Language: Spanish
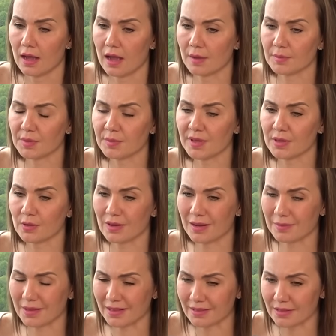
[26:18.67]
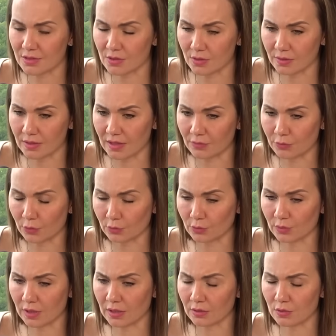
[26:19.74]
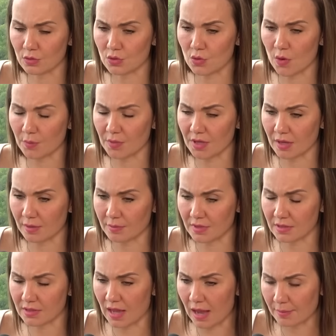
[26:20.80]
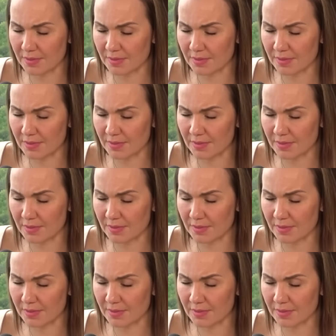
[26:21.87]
a mí me dio la bendición y la fortuna, y no solo a mí, a mis,